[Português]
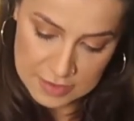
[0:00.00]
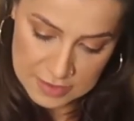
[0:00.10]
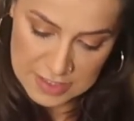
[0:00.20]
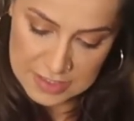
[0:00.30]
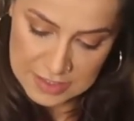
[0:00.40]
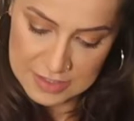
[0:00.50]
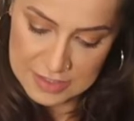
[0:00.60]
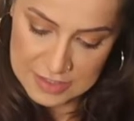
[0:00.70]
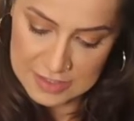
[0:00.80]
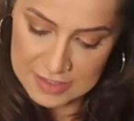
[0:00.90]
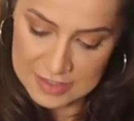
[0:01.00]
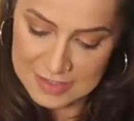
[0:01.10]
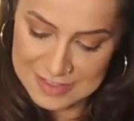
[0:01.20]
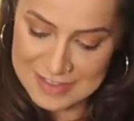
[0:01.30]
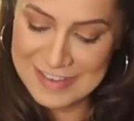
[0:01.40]
Ah, é melhor feito do que
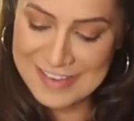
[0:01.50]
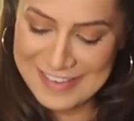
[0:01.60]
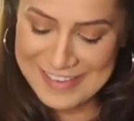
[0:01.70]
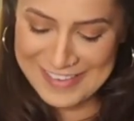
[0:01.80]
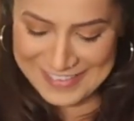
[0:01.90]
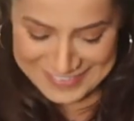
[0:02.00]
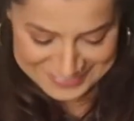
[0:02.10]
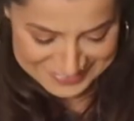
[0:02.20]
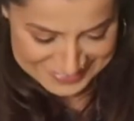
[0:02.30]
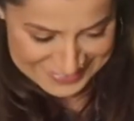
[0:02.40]
perfeito.